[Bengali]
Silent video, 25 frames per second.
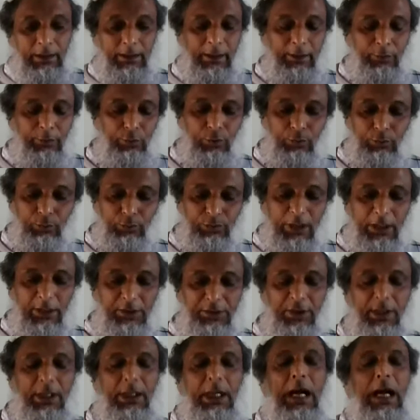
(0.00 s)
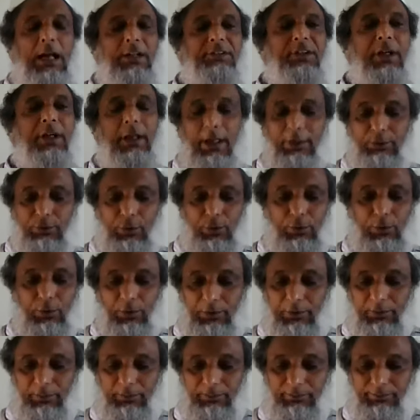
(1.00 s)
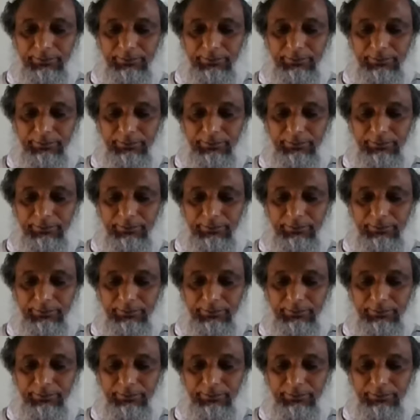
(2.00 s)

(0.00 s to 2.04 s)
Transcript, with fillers: কিন্তু ওনার যে আচার আচরণ